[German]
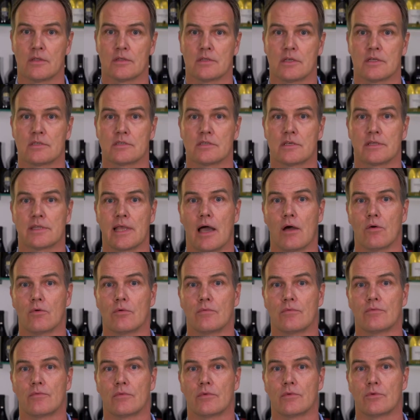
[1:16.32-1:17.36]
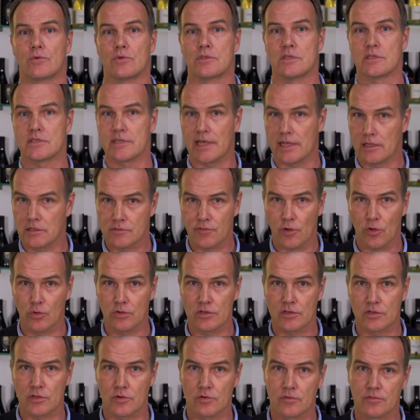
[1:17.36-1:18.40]
Dort sind auch unsere
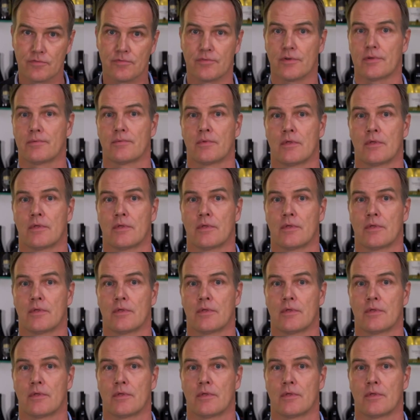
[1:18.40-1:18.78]
Salesfolder drauf